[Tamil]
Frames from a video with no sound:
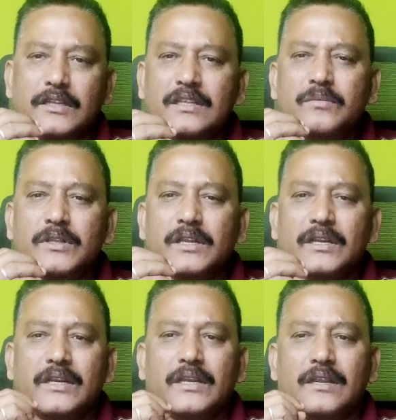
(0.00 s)

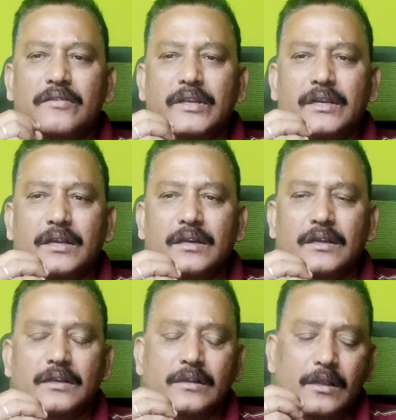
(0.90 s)
நீதிபதிகள் என்ன கேள்வி
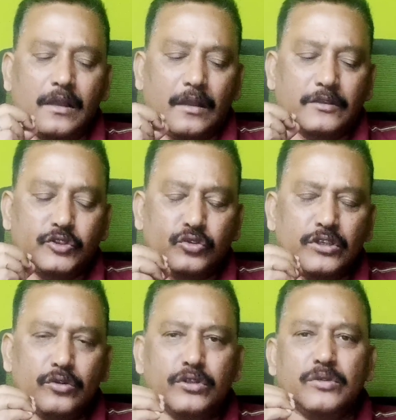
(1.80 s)
கேட்டாங்கன்னா ஜூன்
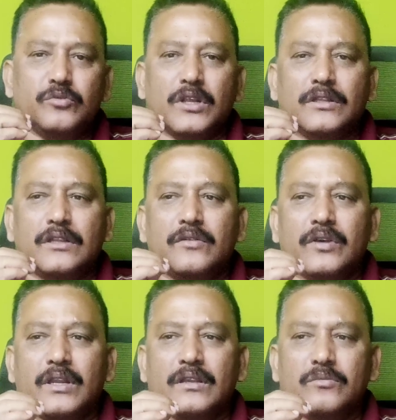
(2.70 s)
இருபத்தி மூணாந்தேதி
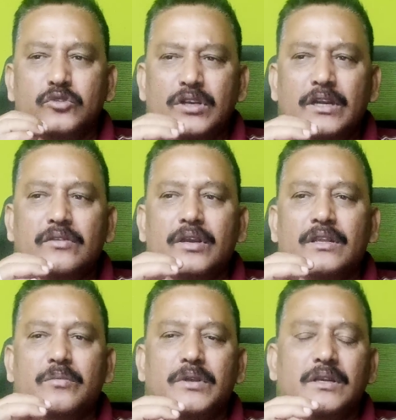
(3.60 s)
வரைக்கும் முன்னாடி
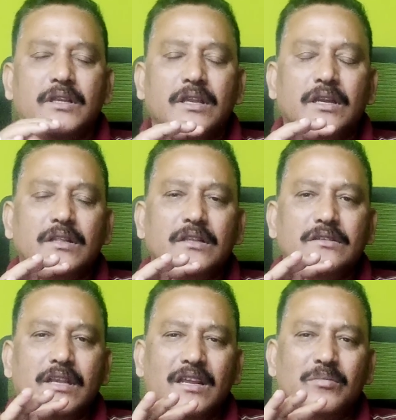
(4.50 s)
வரைக்குமே நீங்கள் இணைந்து
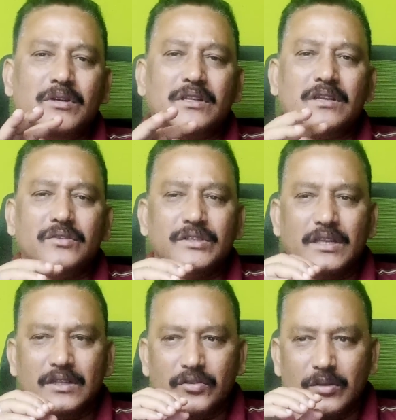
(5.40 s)
செயல்பட்டதில் வந்து
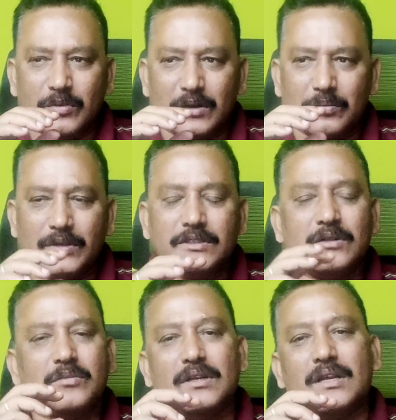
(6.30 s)
எந்த விதமான
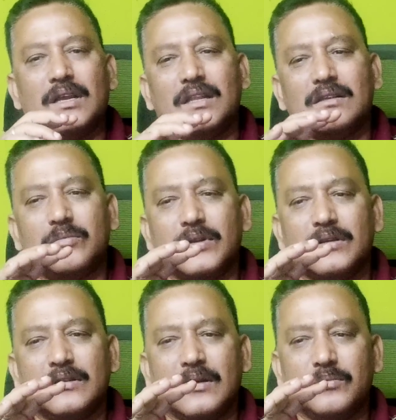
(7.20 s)
பிரச்சனையுமே இல்லை அதுக்கு
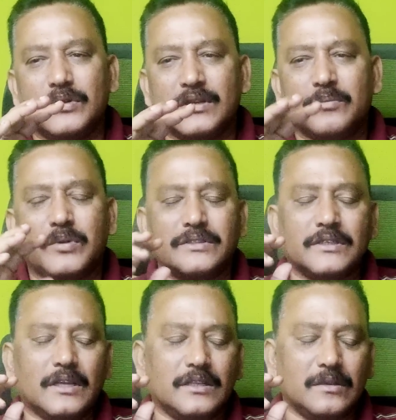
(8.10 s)
பிறகு தான்
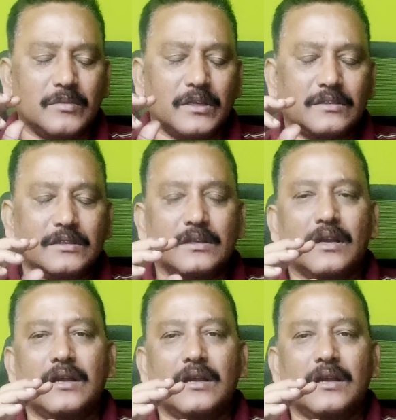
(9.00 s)
பிரச்சனை அதிகமாயிருச்சு